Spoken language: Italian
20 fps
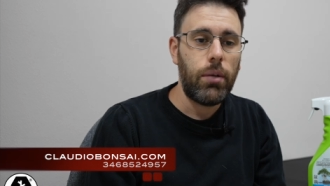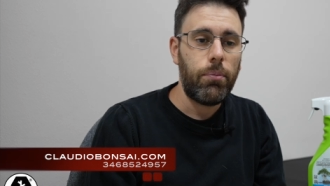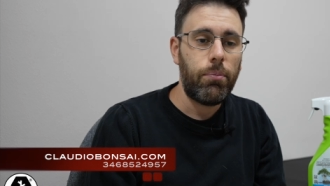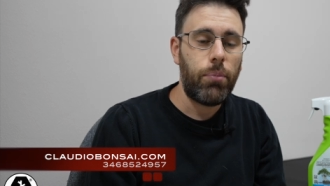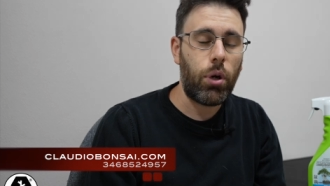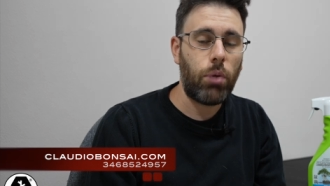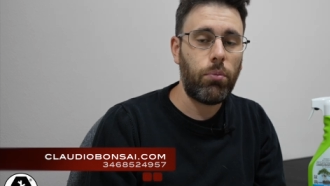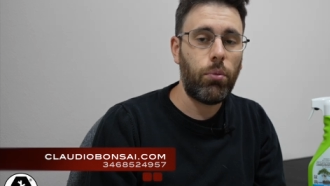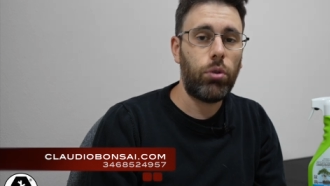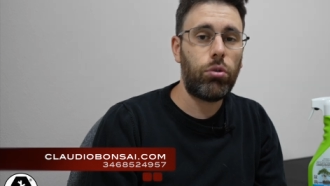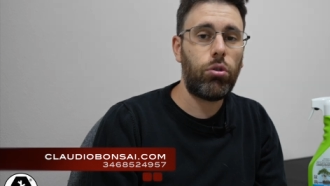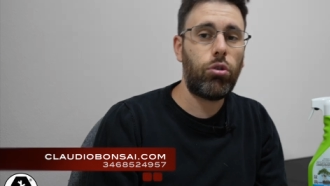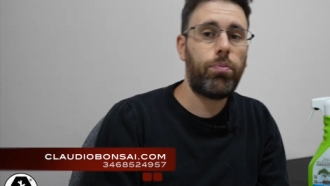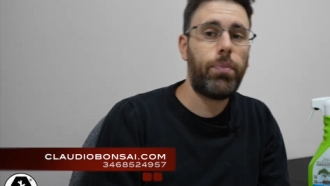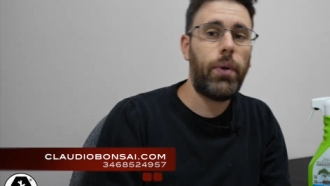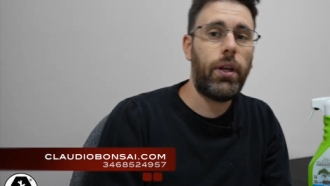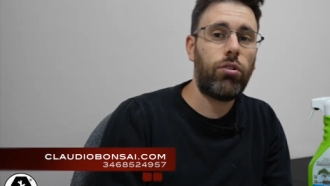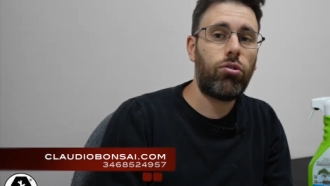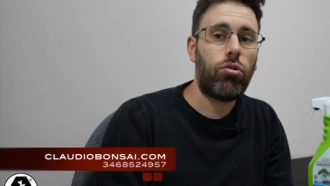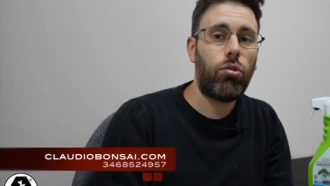però molto
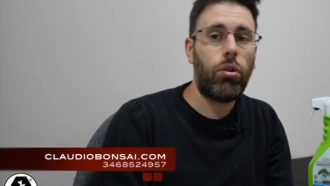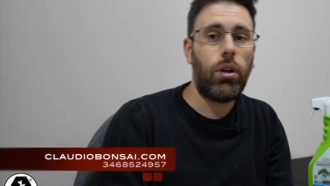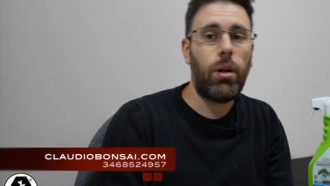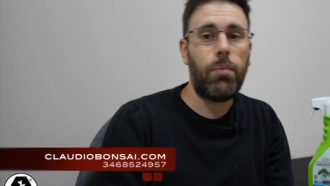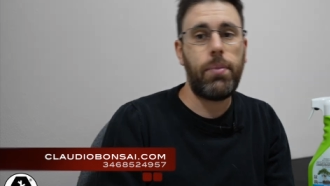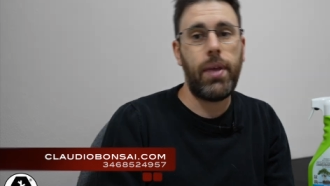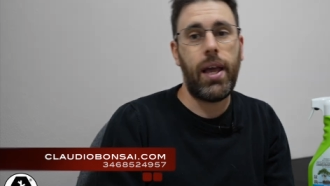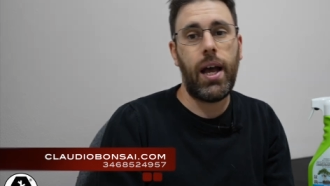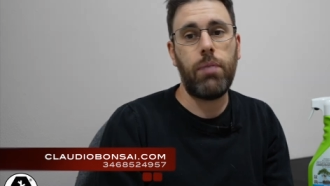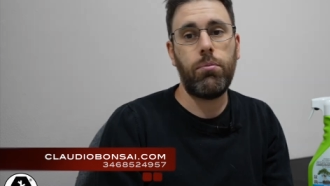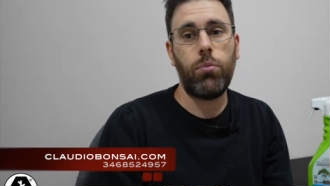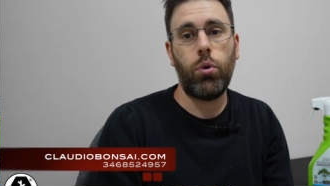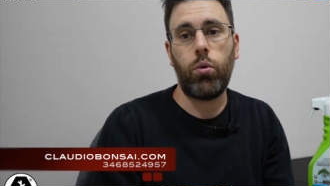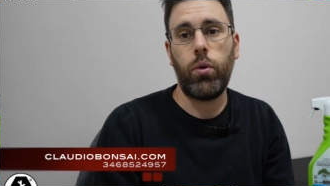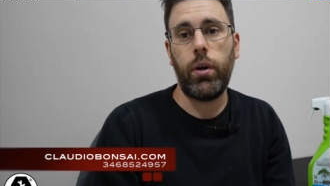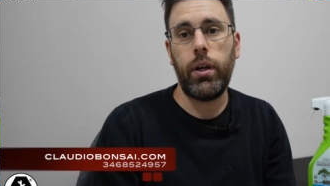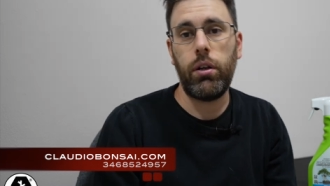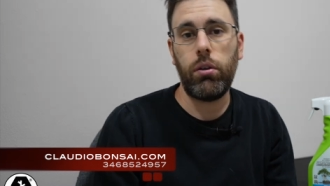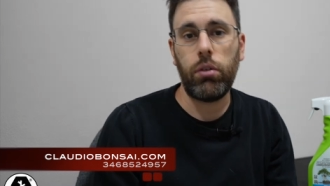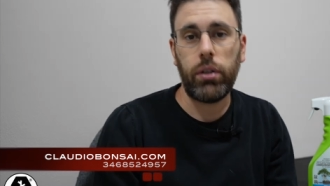spesso non abbiamo
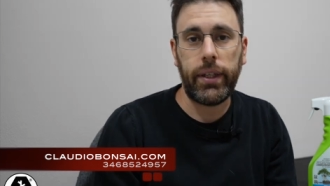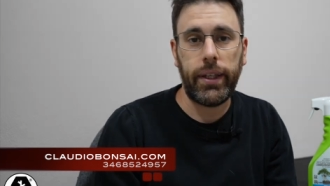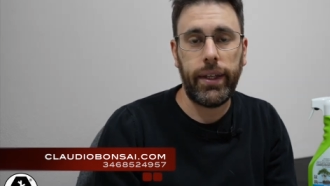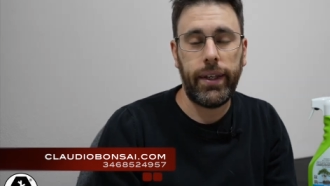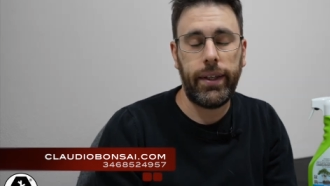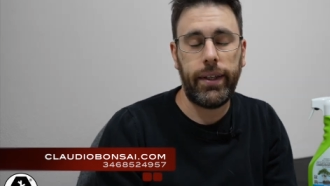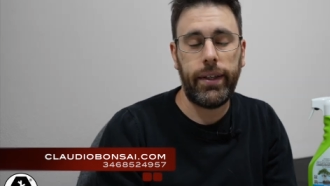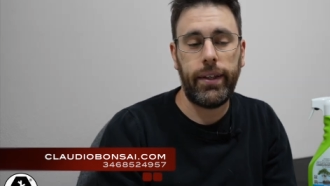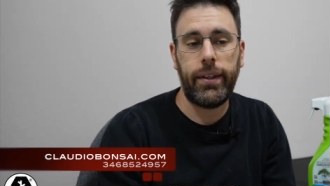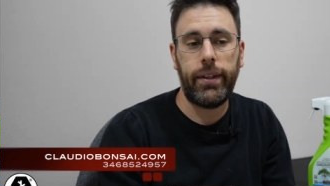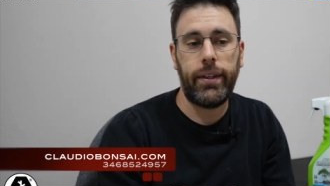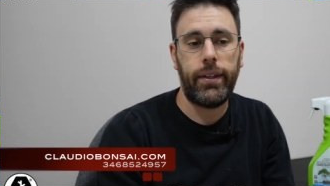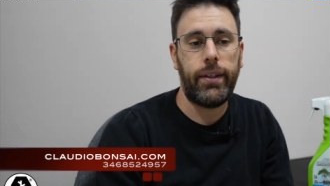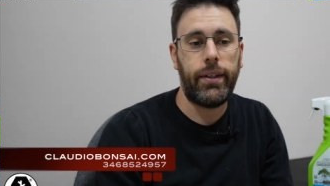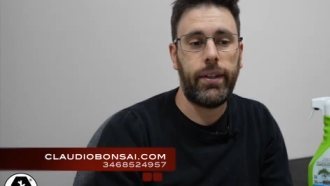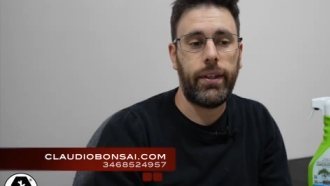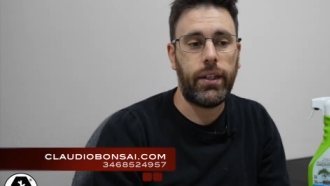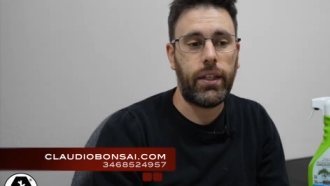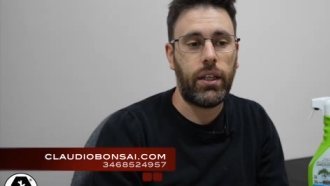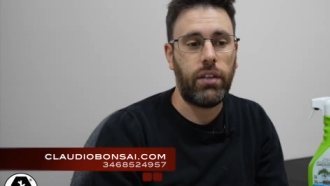quello
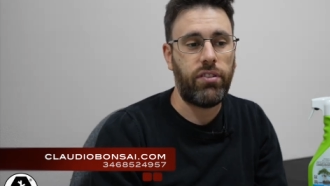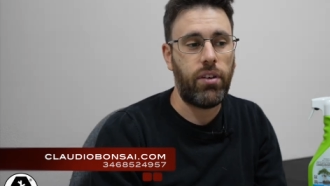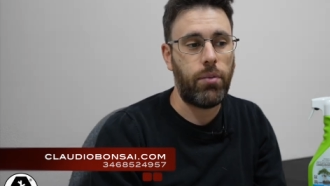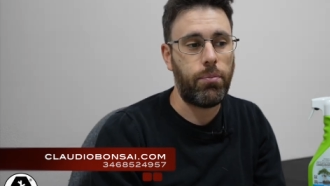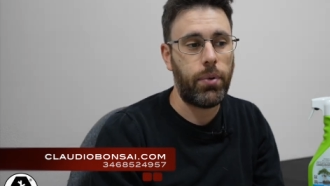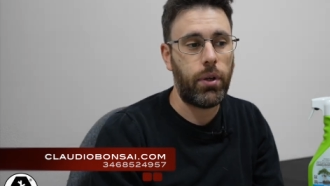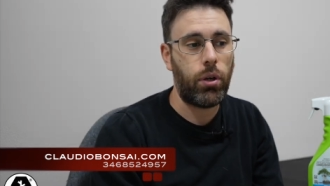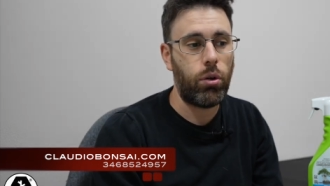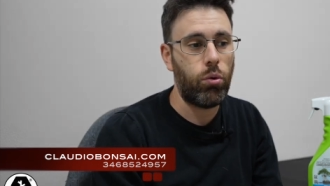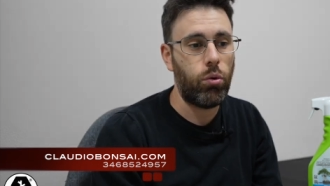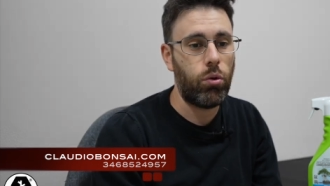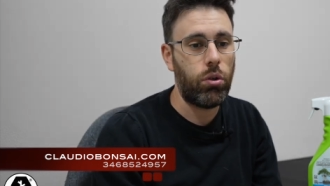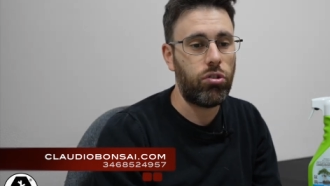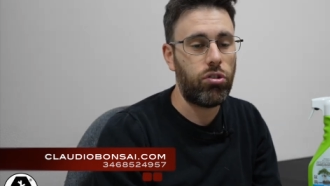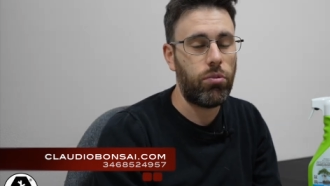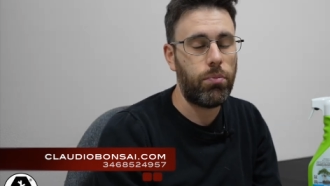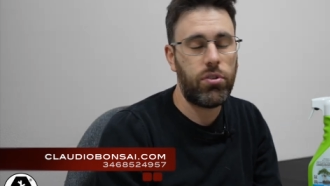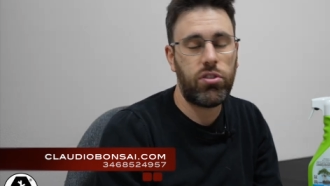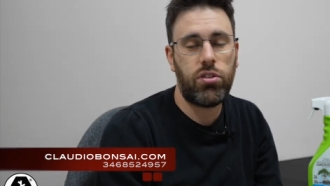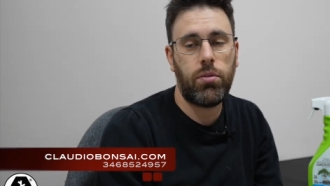che, che, fa per noi,
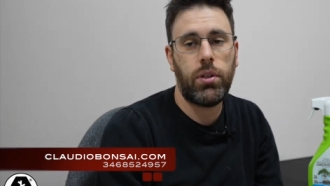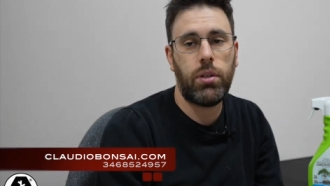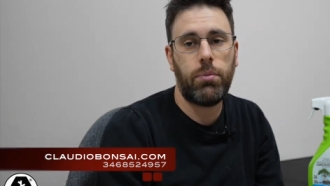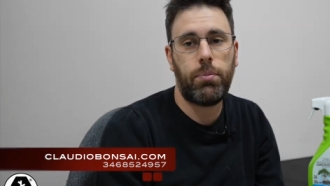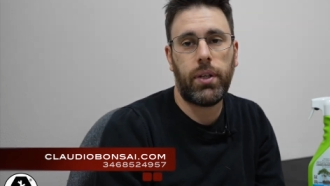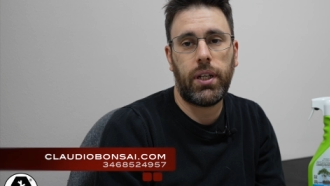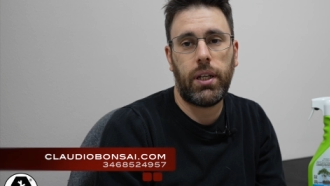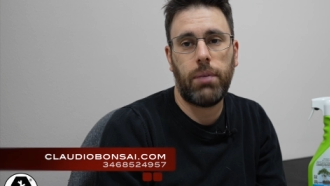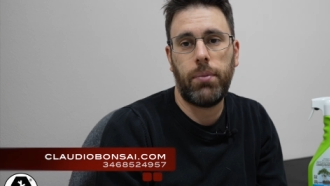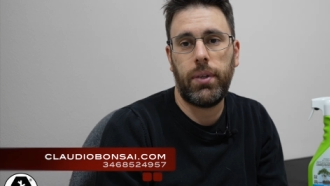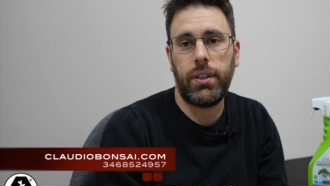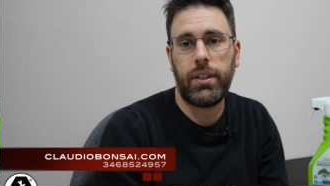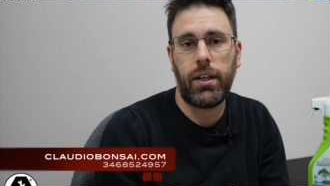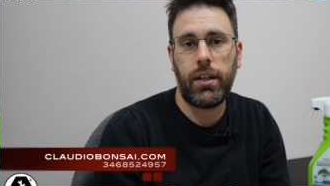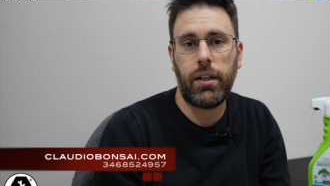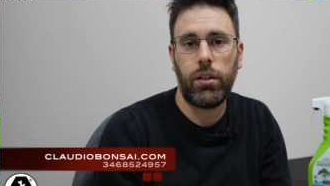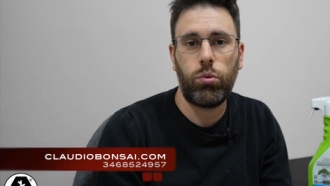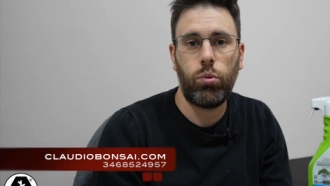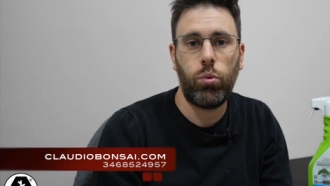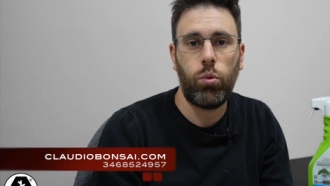semplicemente perché madre
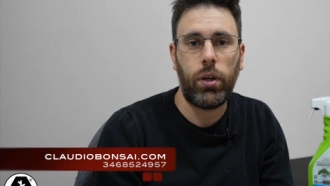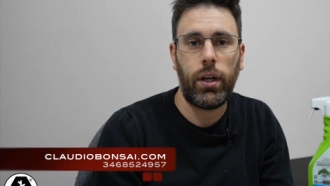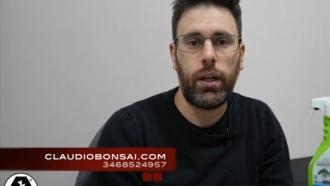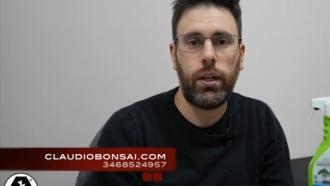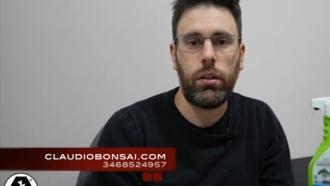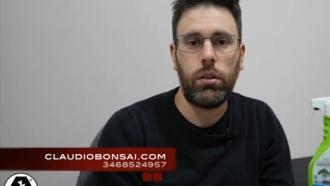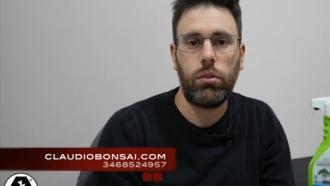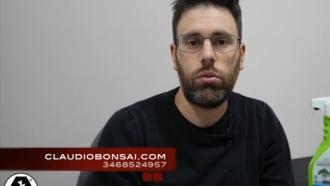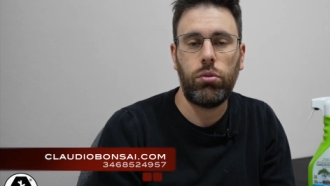natura